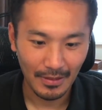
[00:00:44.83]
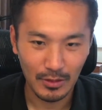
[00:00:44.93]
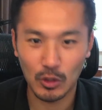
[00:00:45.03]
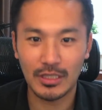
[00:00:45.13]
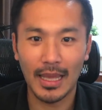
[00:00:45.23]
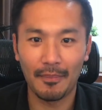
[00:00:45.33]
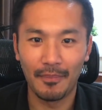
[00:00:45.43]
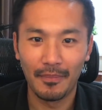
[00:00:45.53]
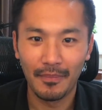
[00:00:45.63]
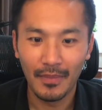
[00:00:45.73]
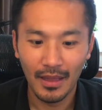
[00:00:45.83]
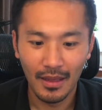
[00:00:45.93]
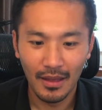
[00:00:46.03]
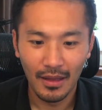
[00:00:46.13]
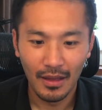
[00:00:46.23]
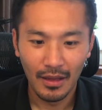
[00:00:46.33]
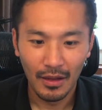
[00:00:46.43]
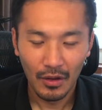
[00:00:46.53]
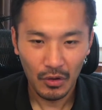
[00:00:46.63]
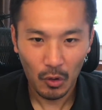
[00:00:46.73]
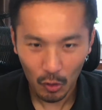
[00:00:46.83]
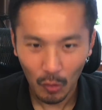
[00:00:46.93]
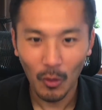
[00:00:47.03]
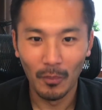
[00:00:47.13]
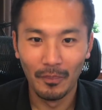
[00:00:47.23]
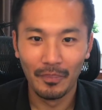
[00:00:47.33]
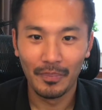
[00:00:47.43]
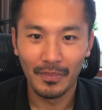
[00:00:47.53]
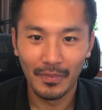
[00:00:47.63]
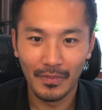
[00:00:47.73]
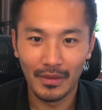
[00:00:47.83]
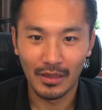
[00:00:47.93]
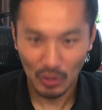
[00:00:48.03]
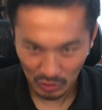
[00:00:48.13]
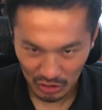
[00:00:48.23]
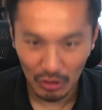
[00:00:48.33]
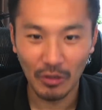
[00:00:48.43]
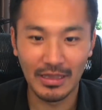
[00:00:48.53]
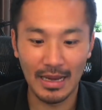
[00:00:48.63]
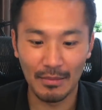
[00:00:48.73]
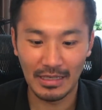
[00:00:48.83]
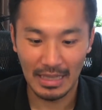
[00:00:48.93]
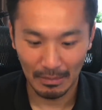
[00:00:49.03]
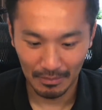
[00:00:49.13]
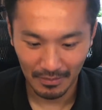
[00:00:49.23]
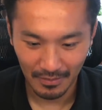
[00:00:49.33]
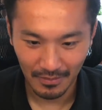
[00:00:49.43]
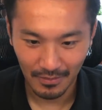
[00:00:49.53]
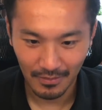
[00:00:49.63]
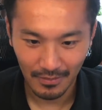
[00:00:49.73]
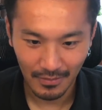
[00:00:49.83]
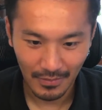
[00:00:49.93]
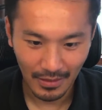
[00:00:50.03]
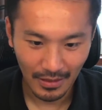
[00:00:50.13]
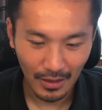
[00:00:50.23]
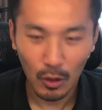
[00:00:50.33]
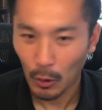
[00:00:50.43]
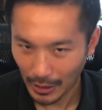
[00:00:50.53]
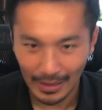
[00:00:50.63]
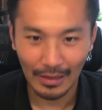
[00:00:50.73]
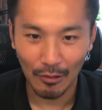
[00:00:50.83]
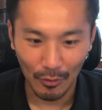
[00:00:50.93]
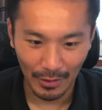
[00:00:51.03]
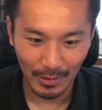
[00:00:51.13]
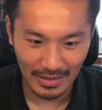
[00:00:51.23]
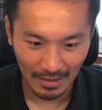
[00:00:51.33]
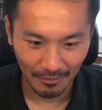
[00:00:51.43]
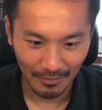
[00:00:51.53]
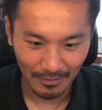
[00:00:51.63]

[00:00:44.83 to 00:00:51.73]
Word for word: そして、ここも45になりました。これだけでは終わりません。